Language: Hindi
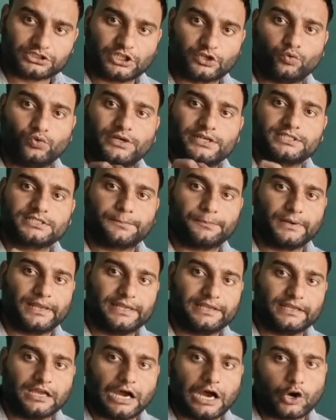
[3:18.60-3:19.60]
सर्कुलेट
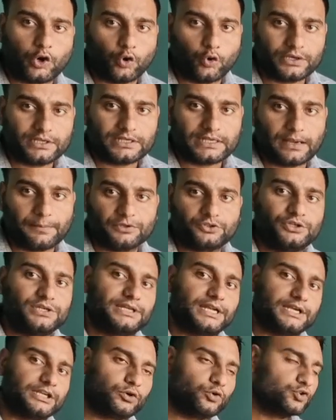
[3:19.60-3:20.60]
सप्लाई के अकॉर्डिंग यहाँ पर
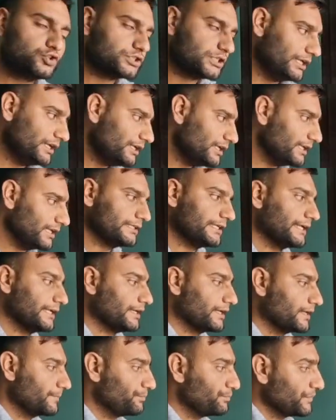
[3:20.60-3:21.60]
जो डाटा को शेयर किया
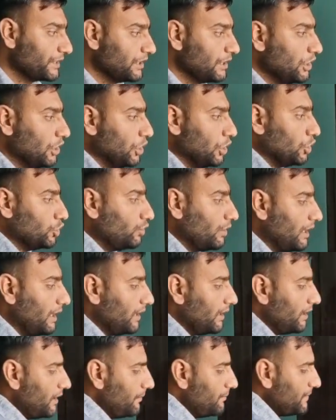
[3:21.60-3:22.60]
जाएगा तो
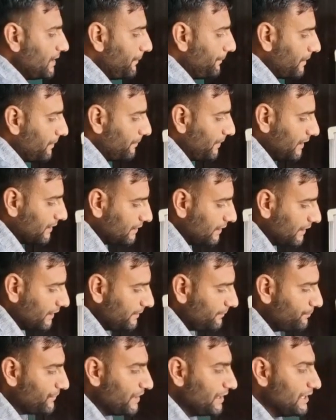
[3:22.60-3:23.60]
अगर हम यहाँ पर बात
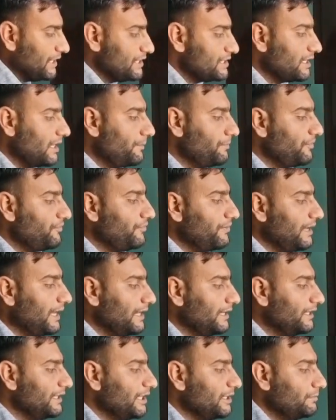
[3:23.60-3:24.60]
करें इसका अभी
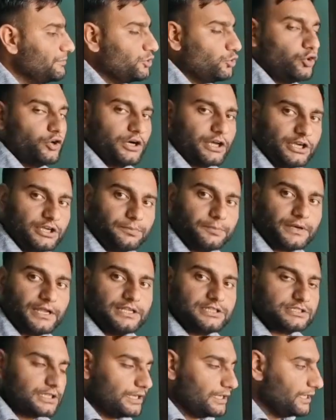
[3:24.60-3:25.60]
फिलहाल की डेट में जो करंट
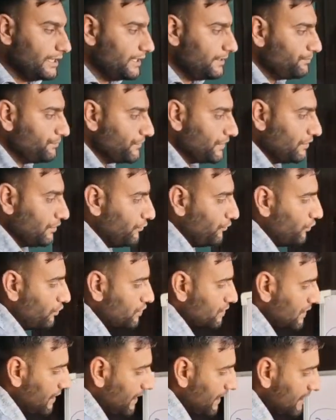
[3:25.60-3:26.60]
प्राइस चल रहा है
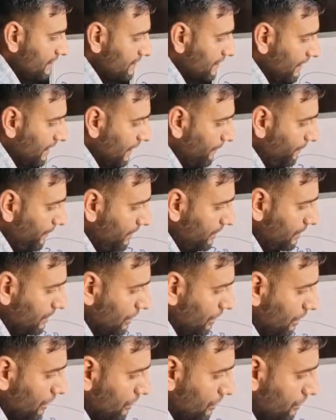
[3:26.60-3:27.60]
वो चल रहा है इसका यहाँ पर
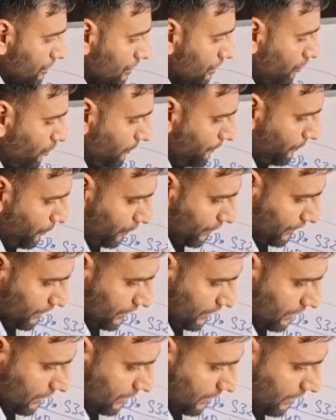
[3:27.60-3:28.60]
जीरो
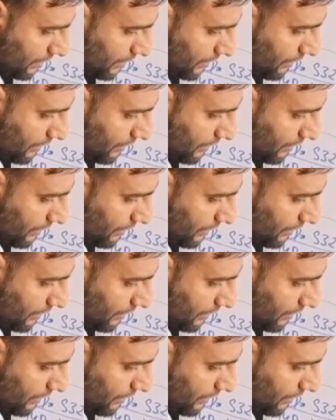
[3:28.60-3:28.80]
पॉइंट